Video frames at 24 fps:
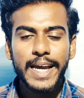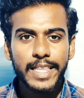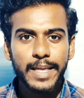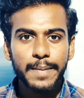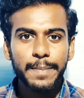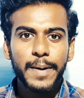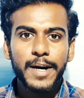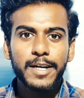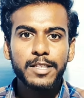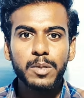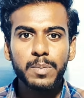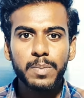
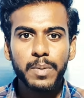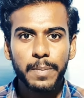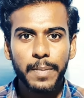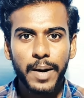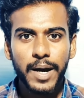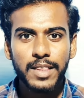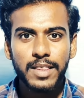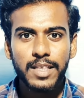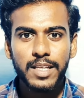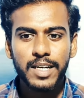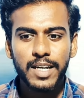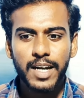இதை பார்த்து இப்போ
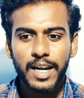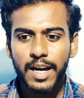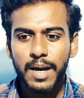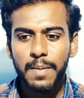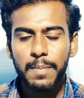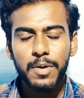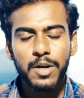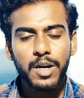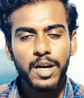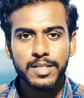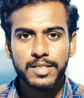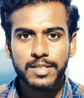
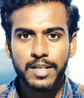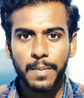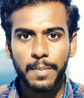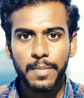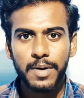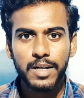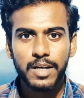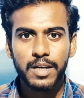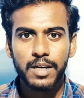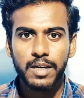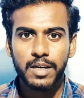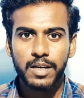பயந்துக்கிறாங்க பிகாஸ்
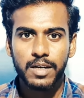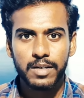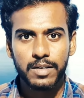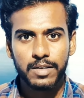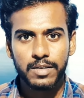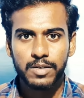நம்மளுக்கு